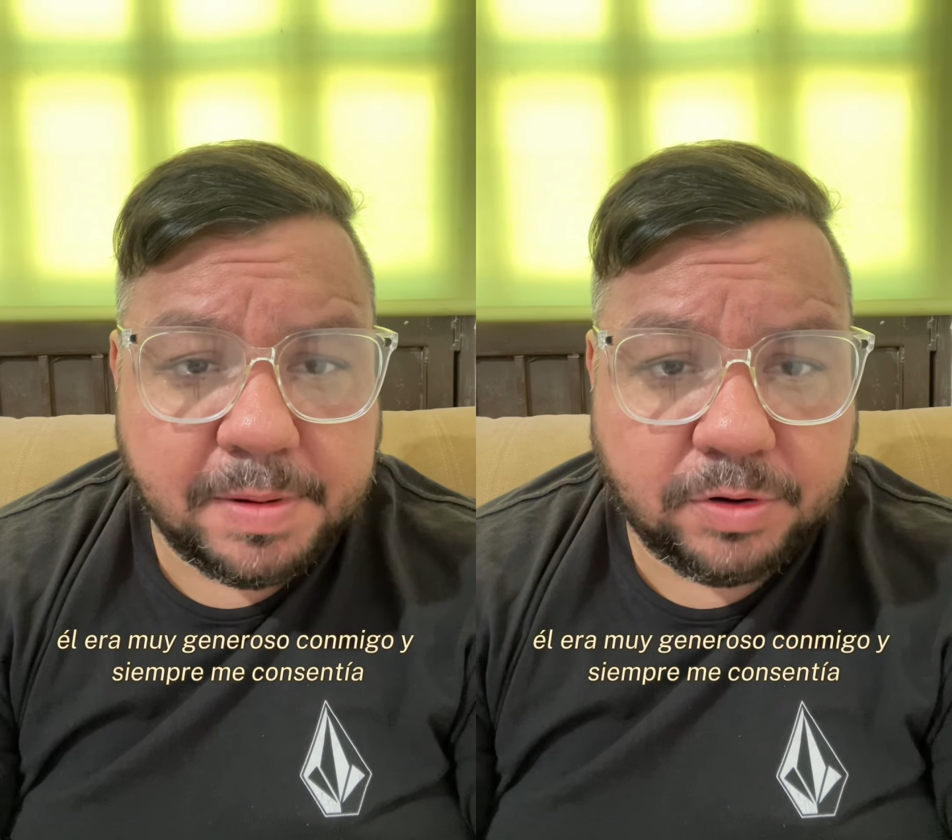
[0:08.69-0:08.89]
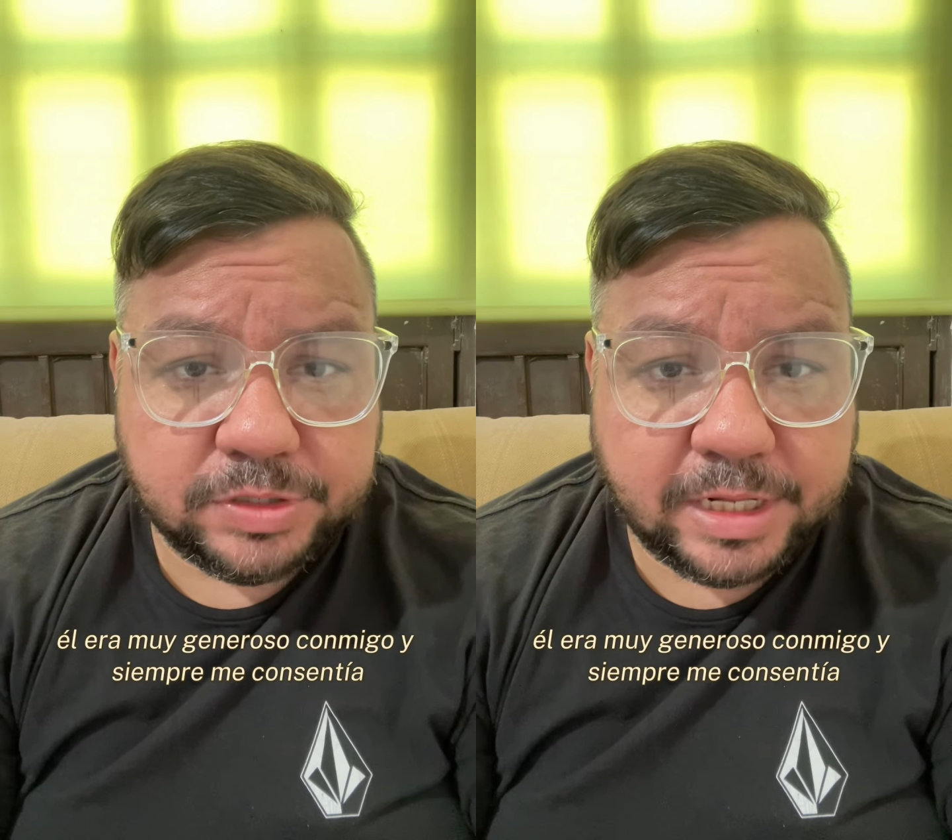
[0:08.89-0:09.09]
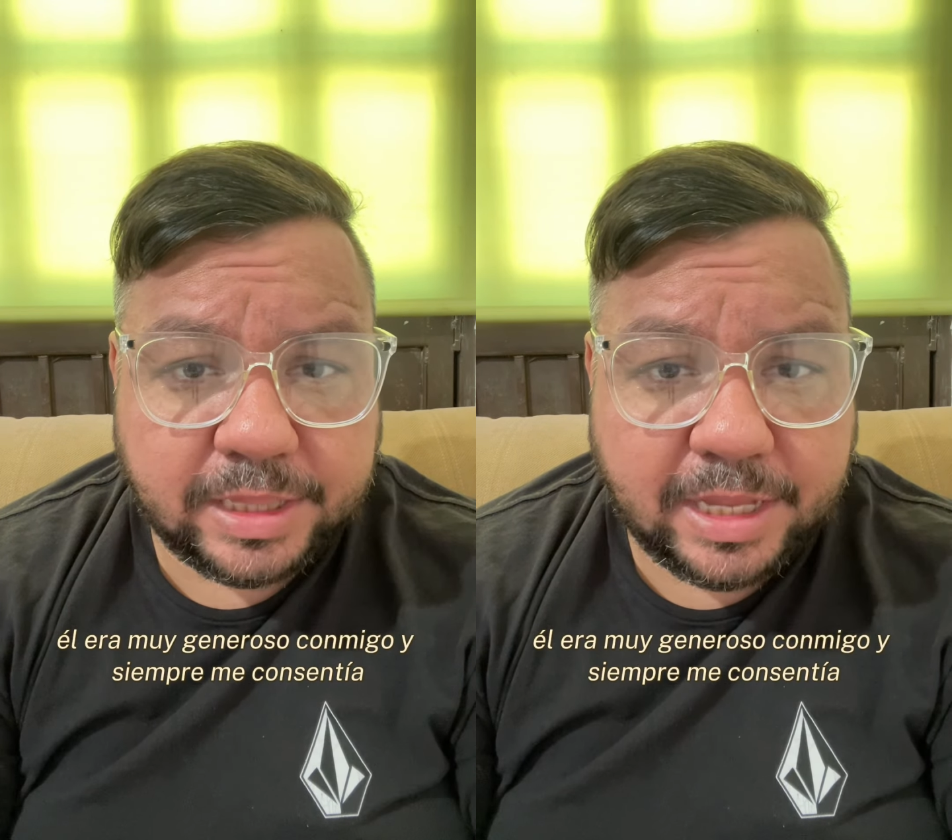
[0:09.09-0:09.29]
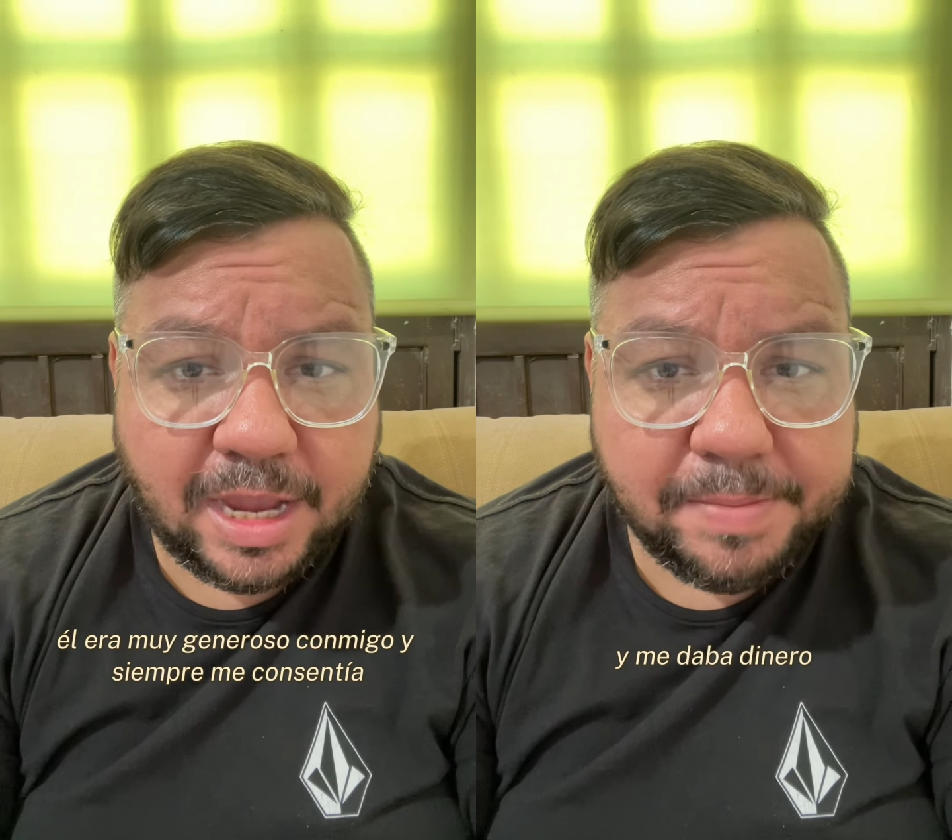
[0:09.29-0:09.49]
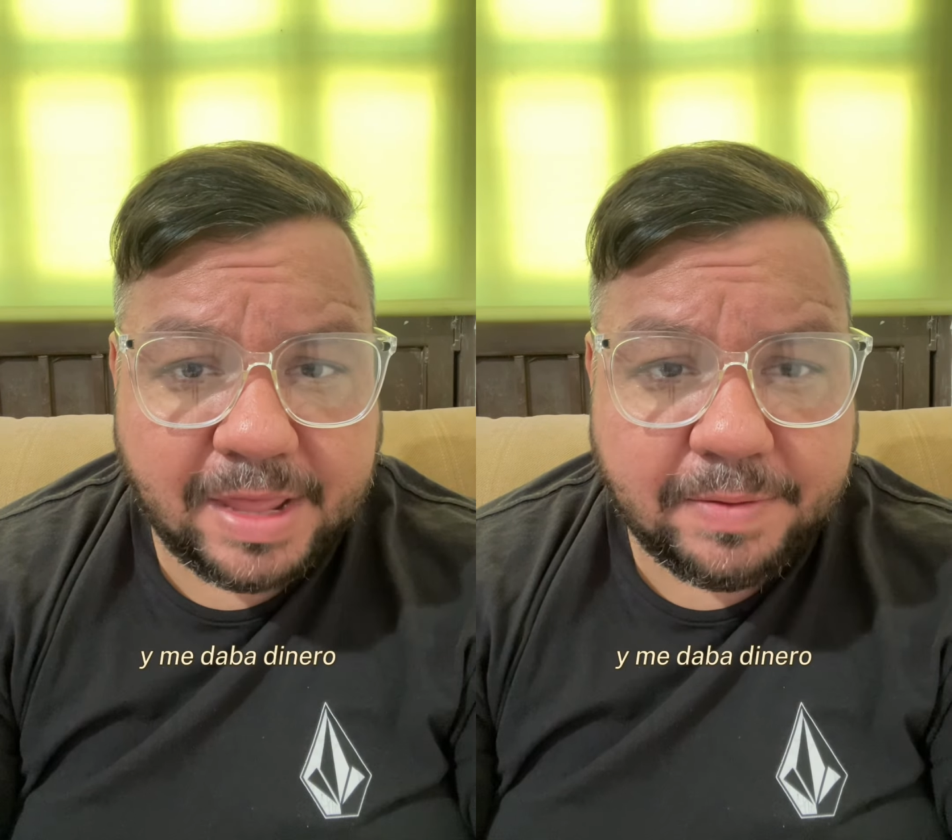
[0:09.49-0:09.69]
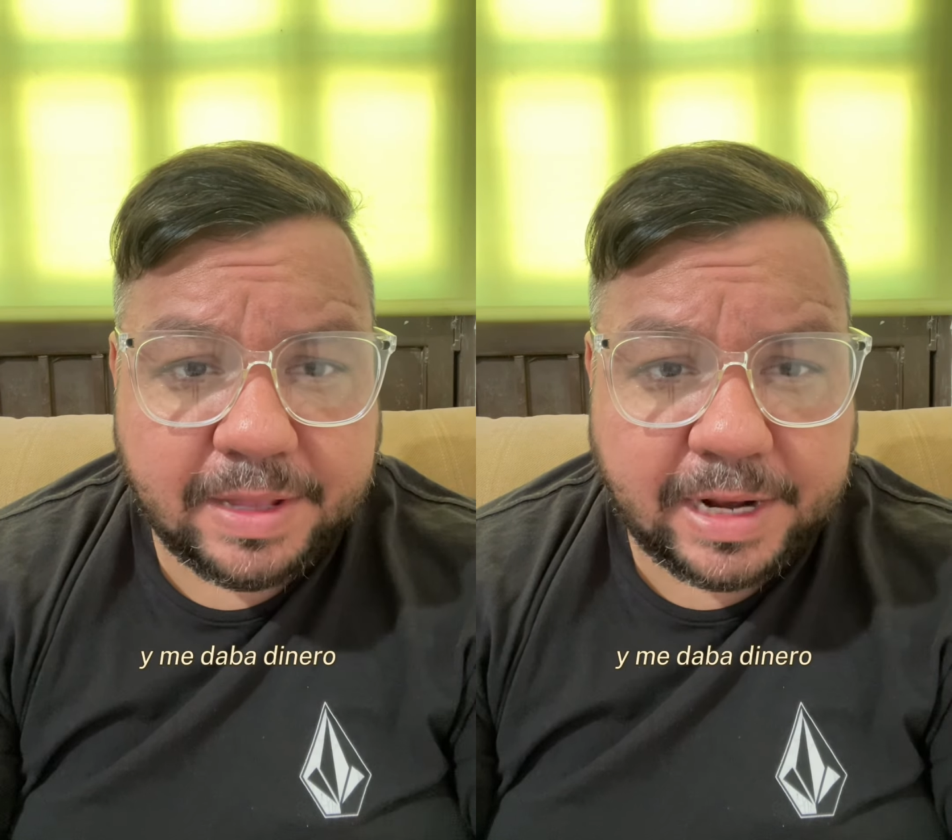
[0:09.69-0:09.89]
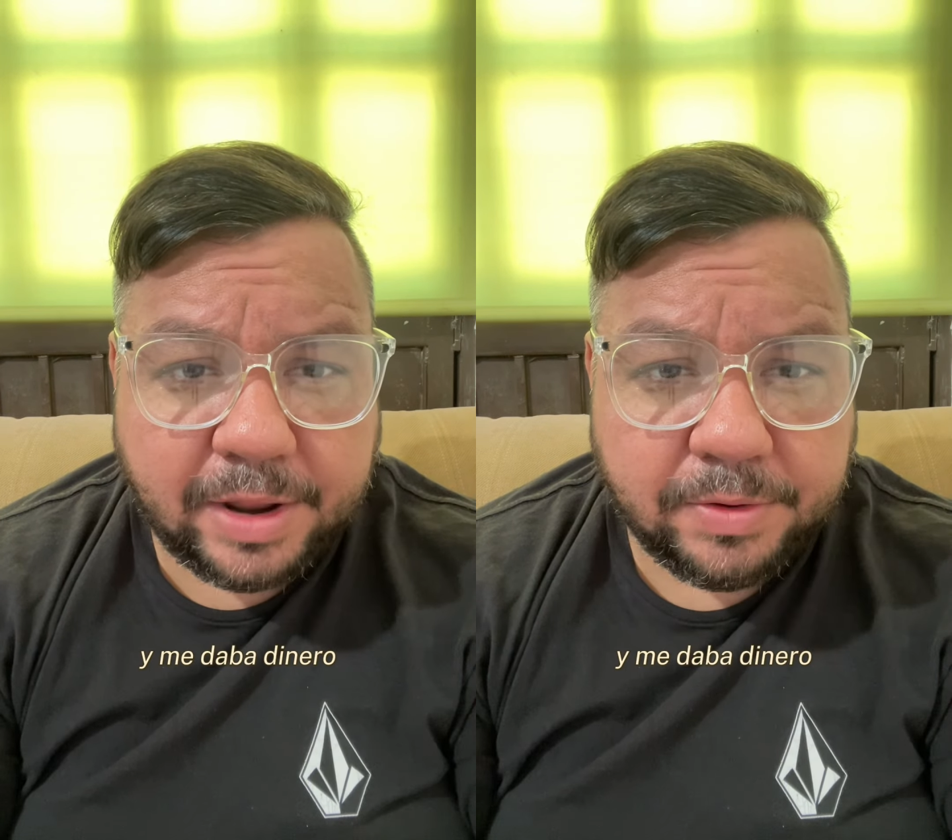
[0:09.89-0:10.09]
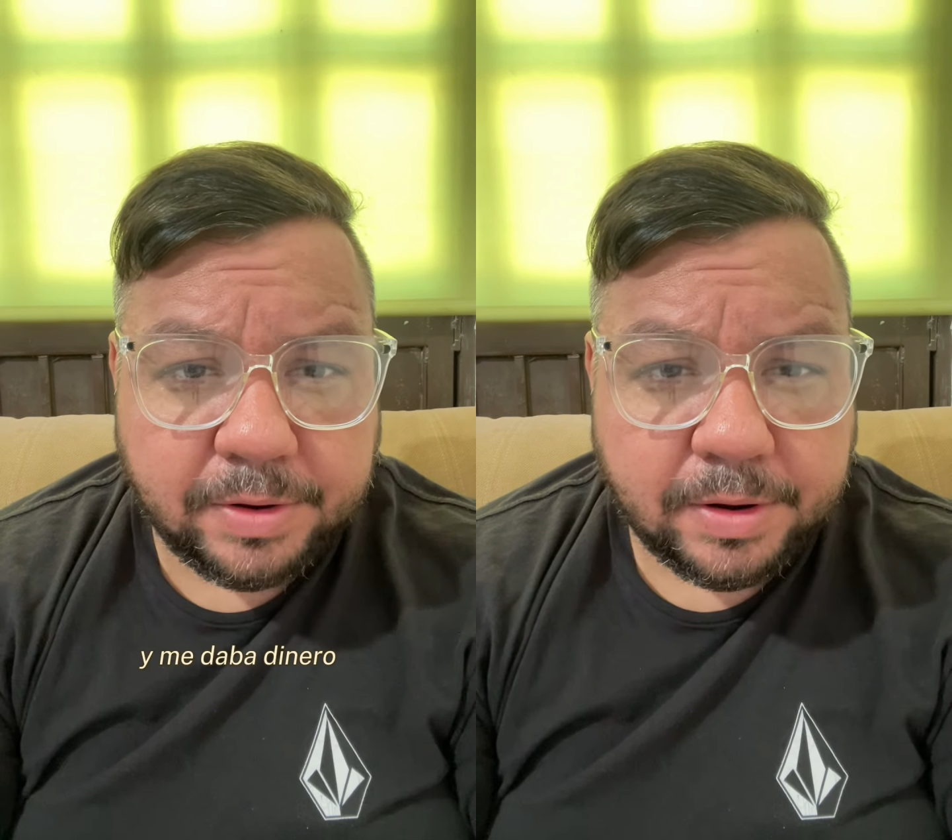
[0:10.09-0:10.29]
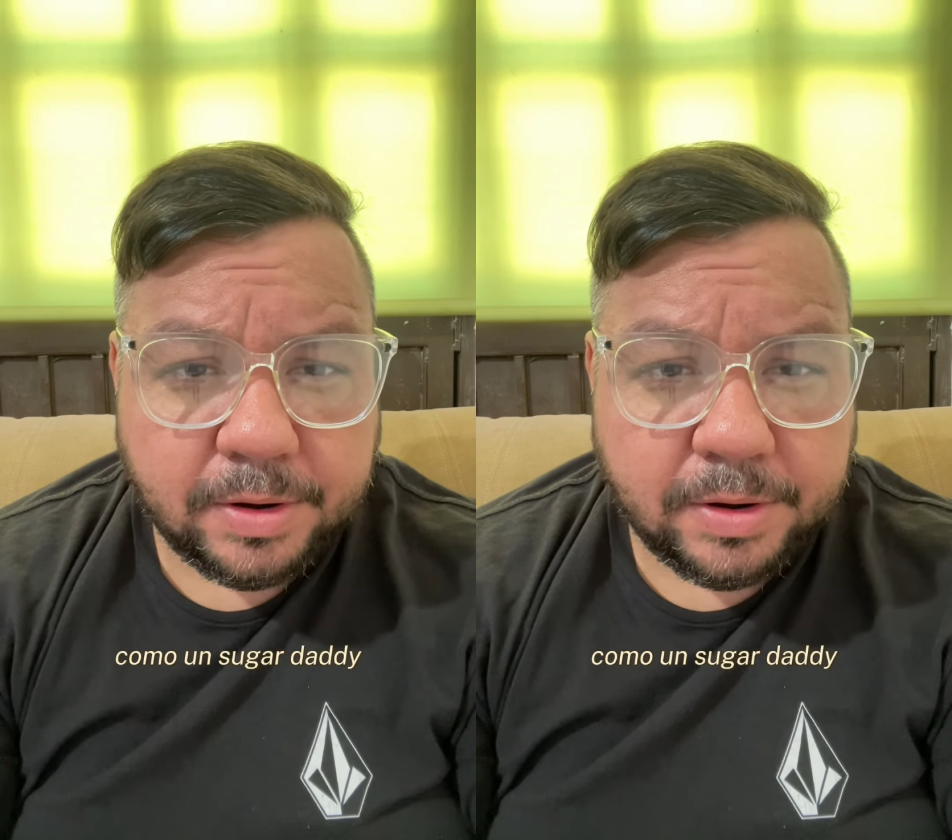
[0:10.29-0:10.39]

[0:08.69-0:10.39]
me consentía y me daba dinero,